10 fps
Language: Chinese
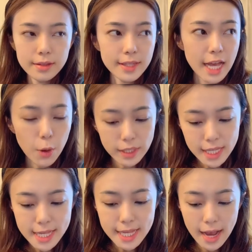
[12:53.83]
那我
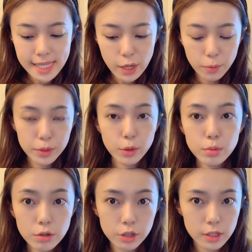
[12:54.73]
现在讲一下我们的
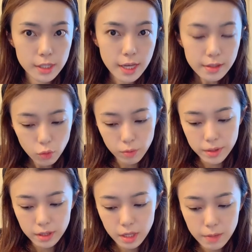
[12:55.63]
工作时间，我
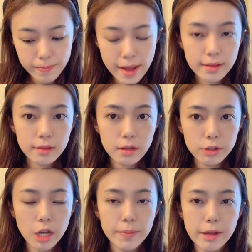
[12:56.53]
们一般呢
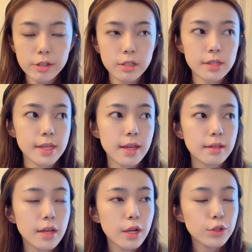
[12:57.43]
上班时间
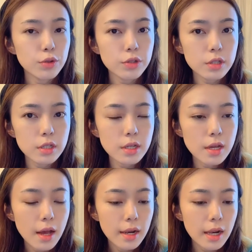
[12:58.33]
就是
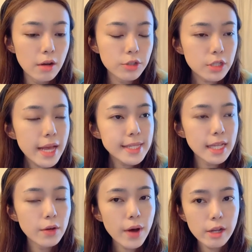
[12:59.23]
老师来讲
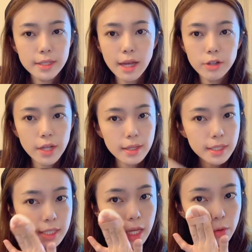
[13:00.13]
的话，是早上
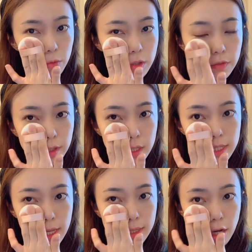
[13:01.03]
七点五十分之
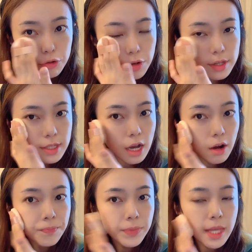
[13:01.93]
前到学校
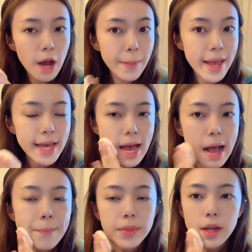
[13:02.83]
要拍
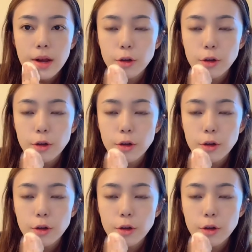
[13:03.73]
卡。然